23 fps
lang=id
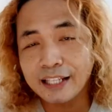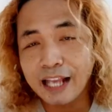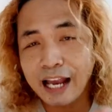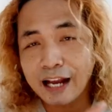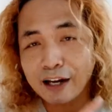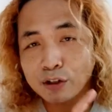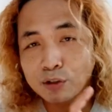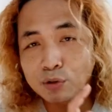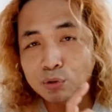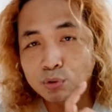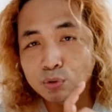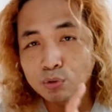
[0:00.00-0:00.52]

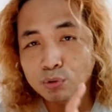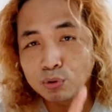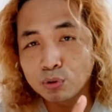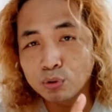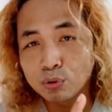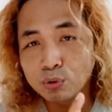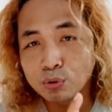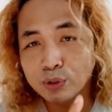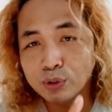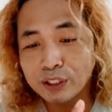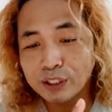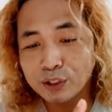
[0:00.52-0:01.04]
yang
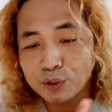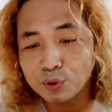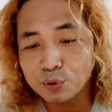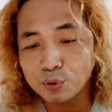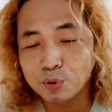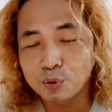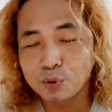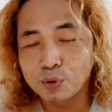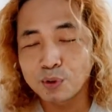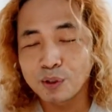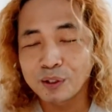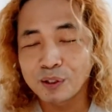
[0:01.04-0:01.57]
dulu
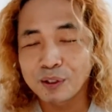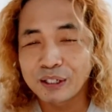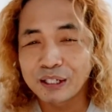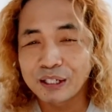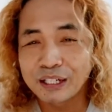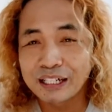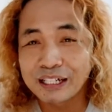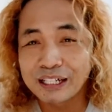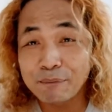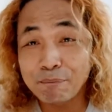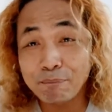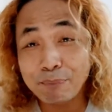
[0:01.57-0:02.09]
itu
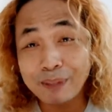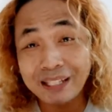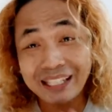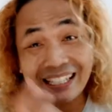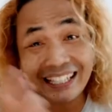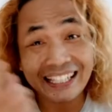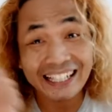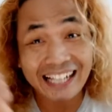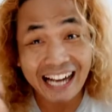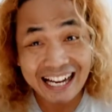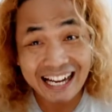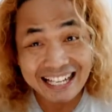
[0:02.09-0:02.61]

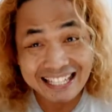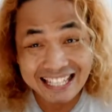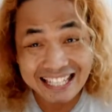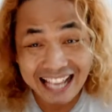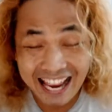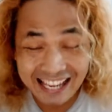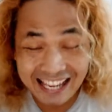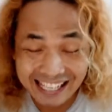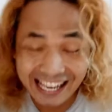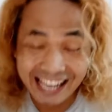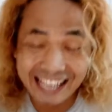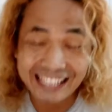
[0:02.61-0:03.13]
pikiran
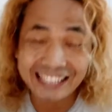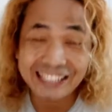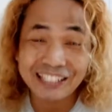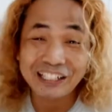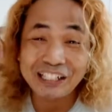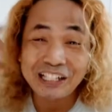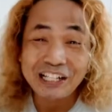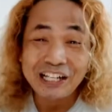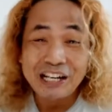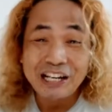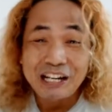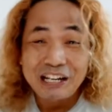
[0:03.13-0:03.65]
saya
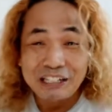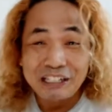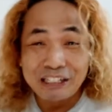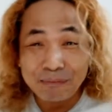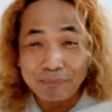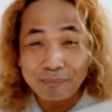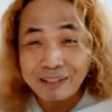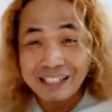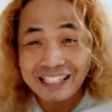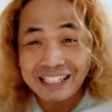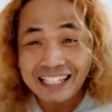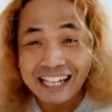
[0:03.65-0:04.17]
ya
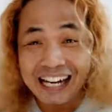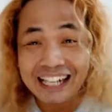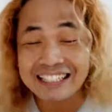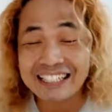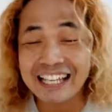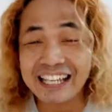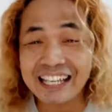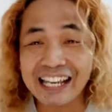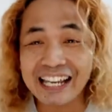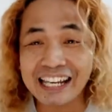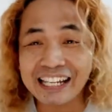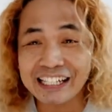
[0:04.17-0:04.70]
di pikiran
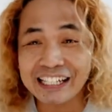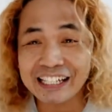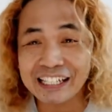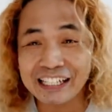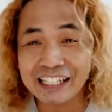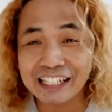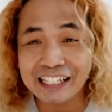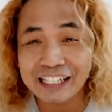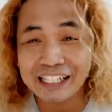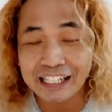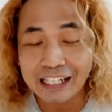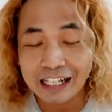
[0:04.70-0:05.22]
saya
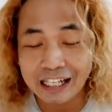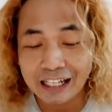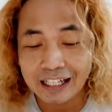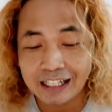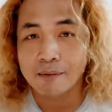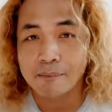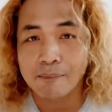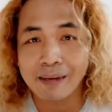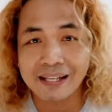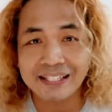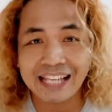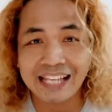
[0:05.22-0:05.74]
ini
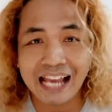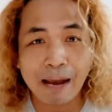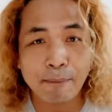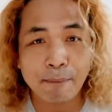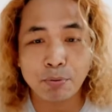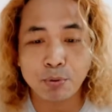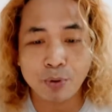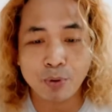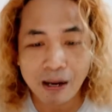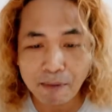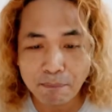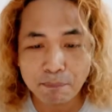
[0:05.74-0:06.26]
masih
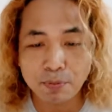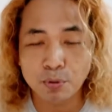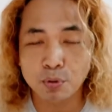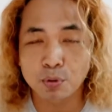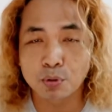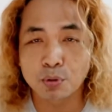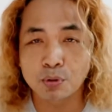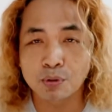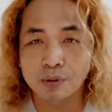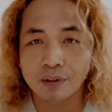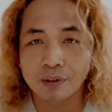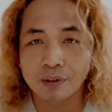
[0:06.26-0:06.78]
abu-abu